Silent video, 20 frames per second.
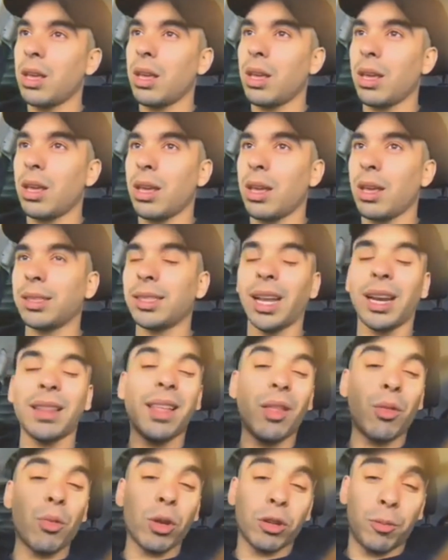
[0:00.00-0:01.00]
eh, estar
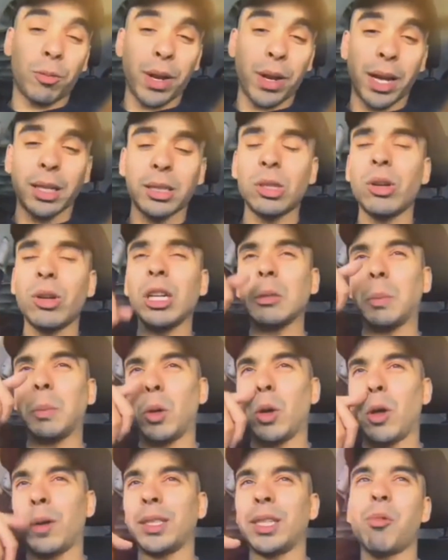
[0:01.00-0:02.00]
dando explicaciones,
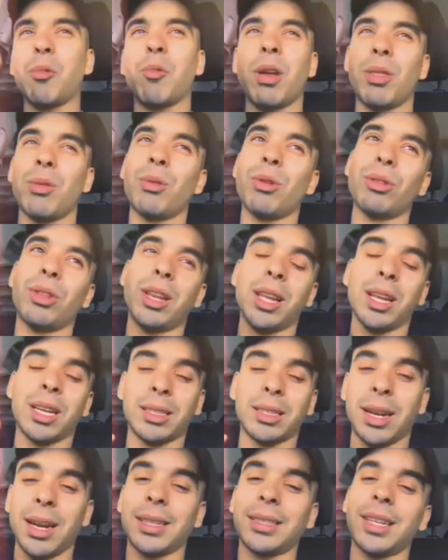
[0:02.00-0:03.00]
pero de vez en cuando uno tiene
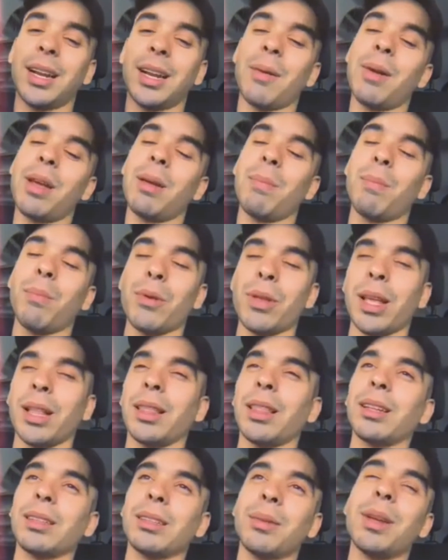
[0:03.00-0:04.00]
que salir a decir, a ver,
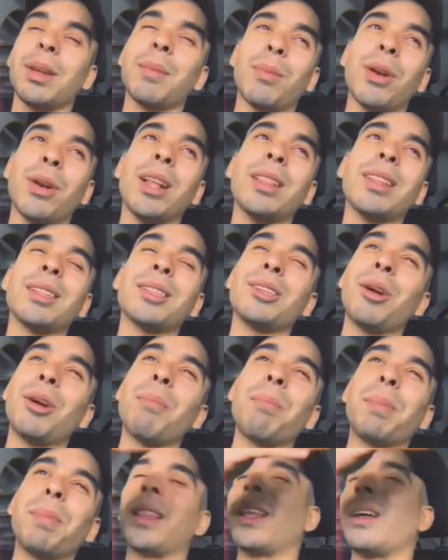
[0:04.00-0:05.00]
puñetas, a ver, pon
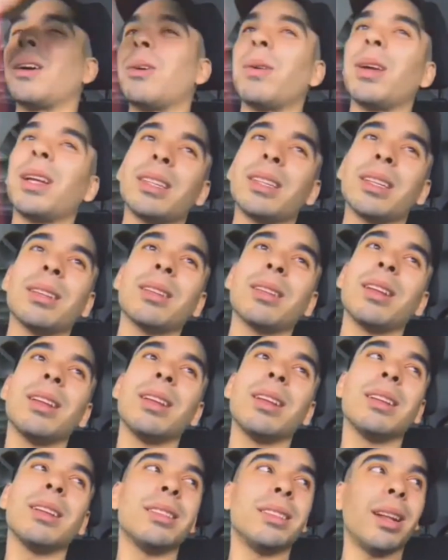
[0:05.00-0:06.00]
atención, pendejo,
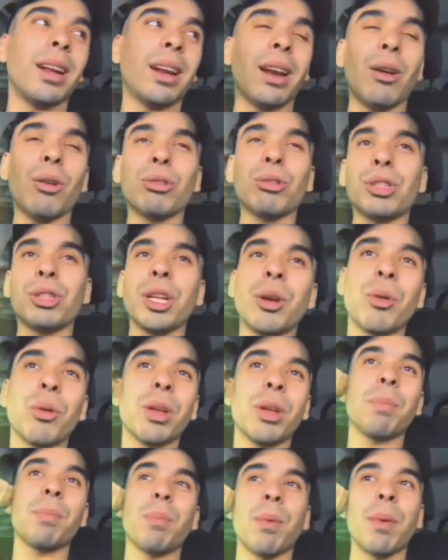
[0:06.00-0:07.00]
cierra el
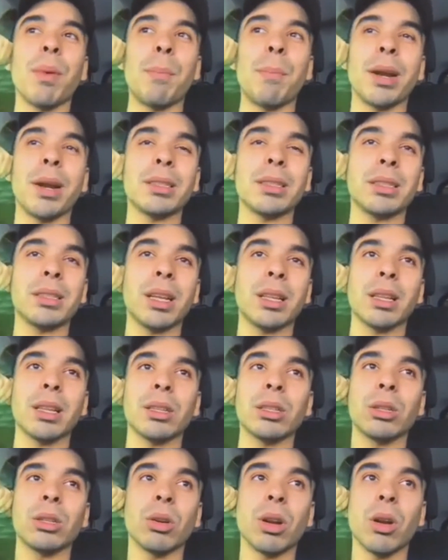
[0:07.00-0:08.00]
hocico y presta
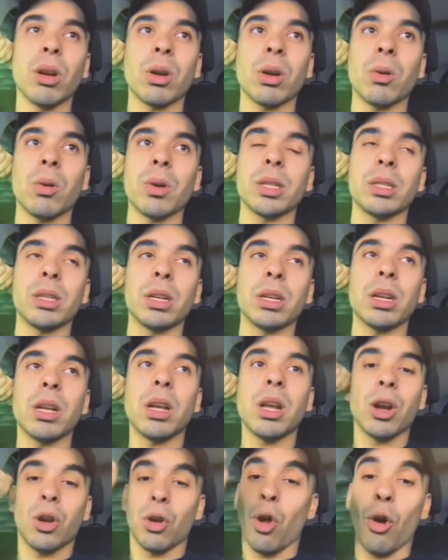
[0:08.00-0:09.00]
atención a lo que voy a decir.
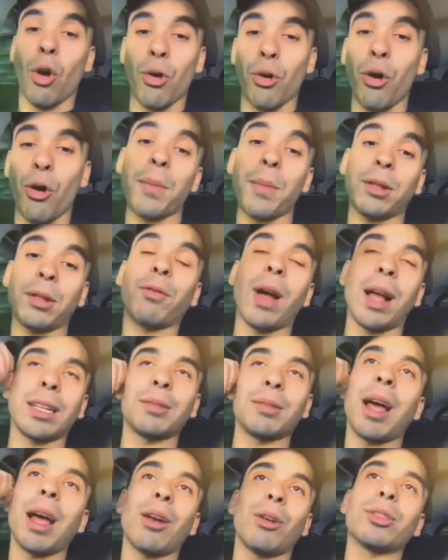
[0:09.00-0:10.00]
No, no mis
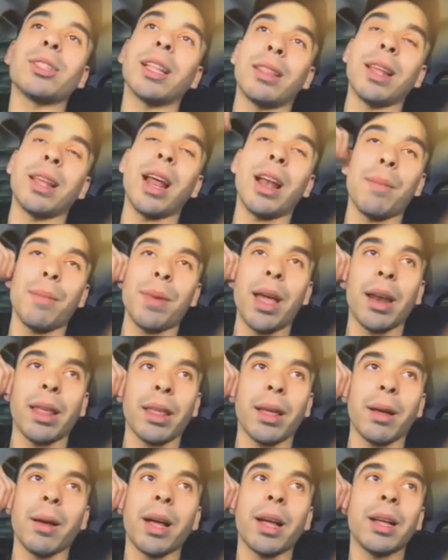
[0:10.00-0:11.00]
fans, va, los que tiran
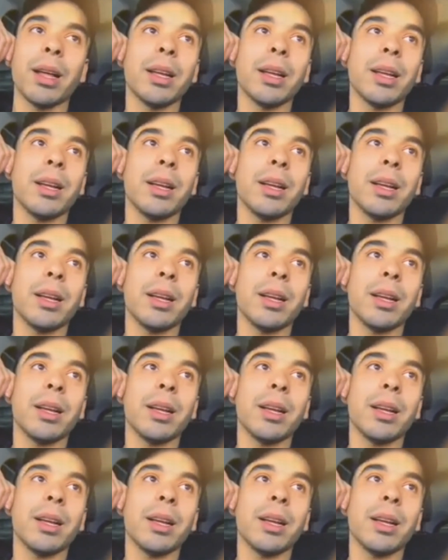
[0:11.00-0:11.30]
mierda, va.